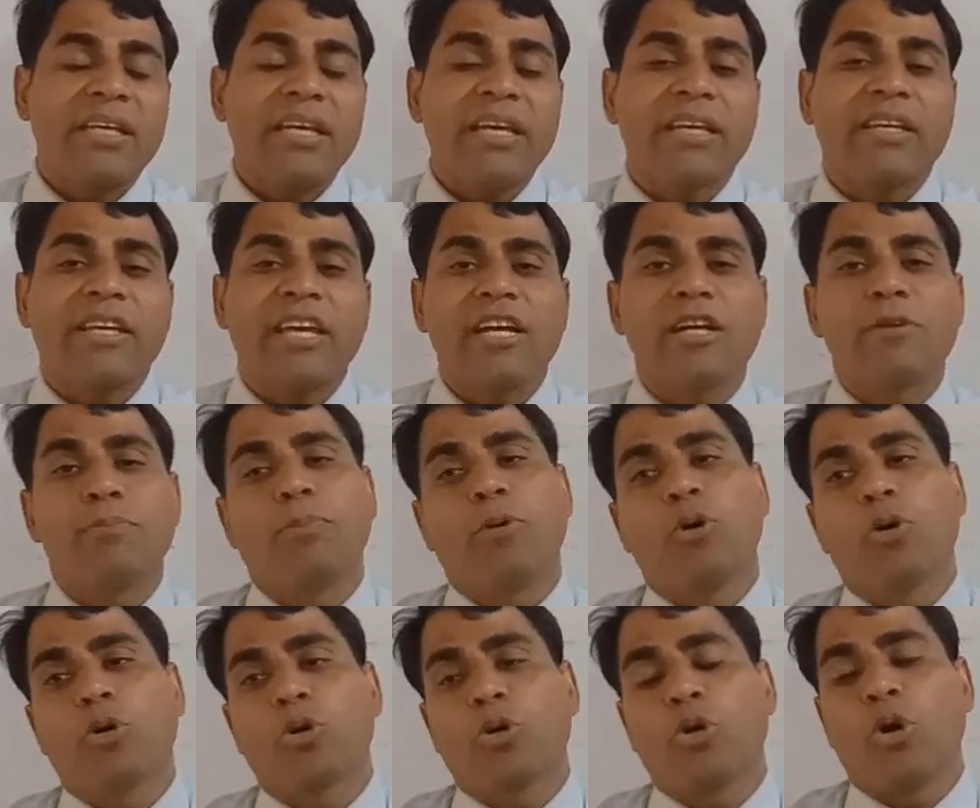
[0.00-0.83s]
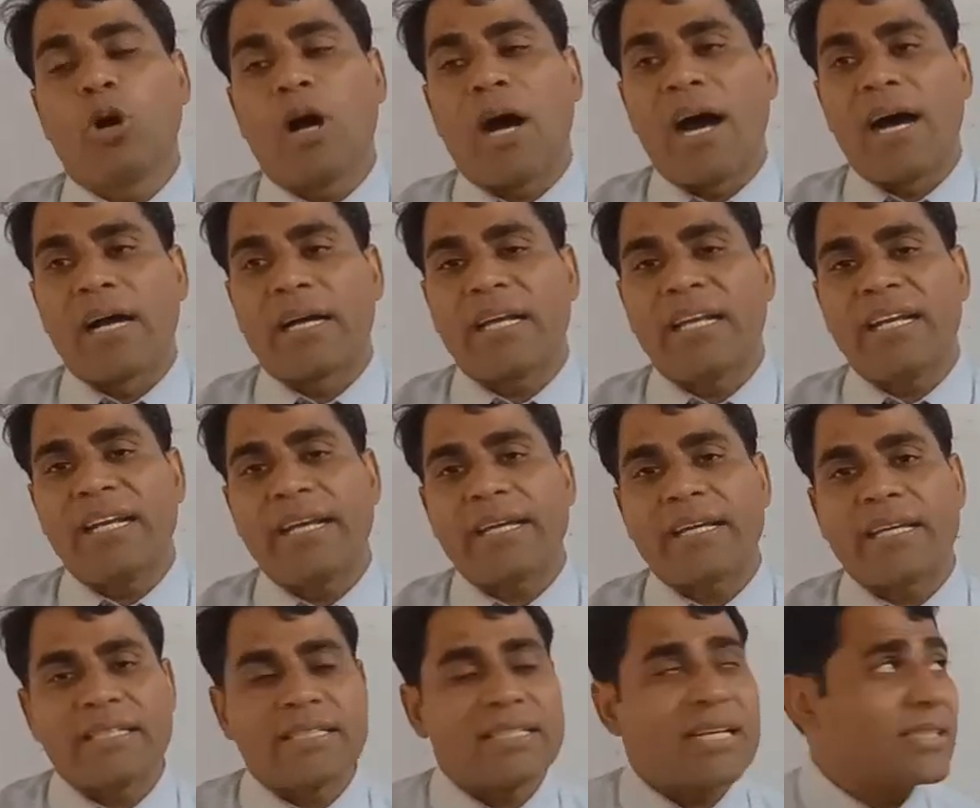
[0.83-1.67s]
एक एक बुक को आगे
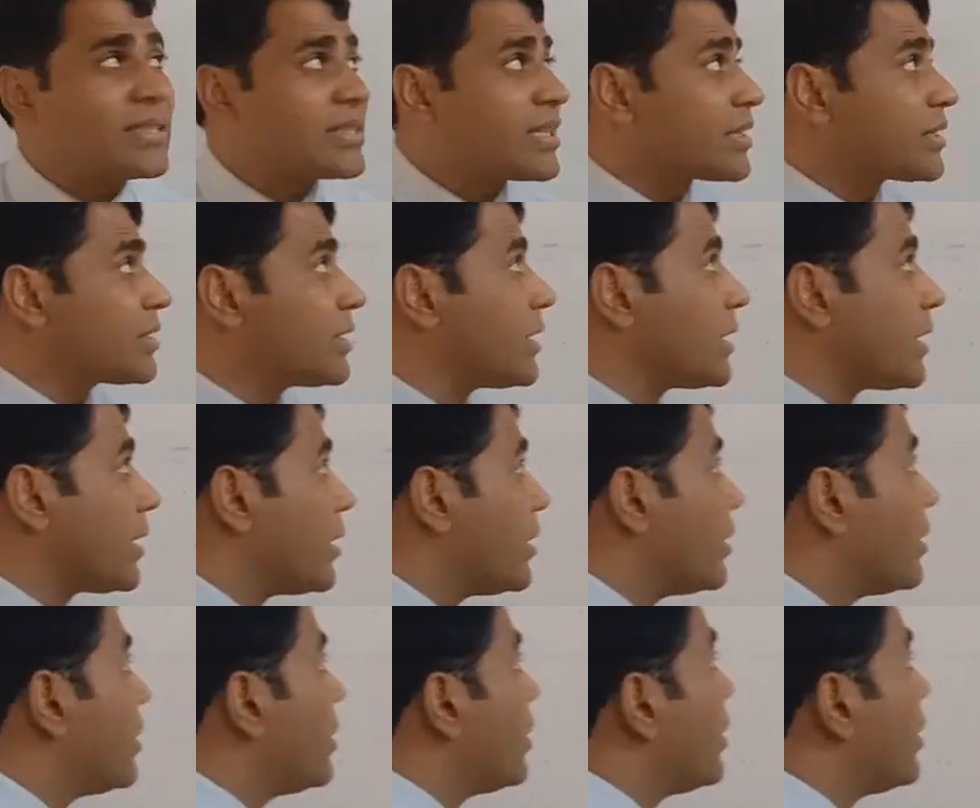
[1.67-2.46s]
लेके चल सकते हैं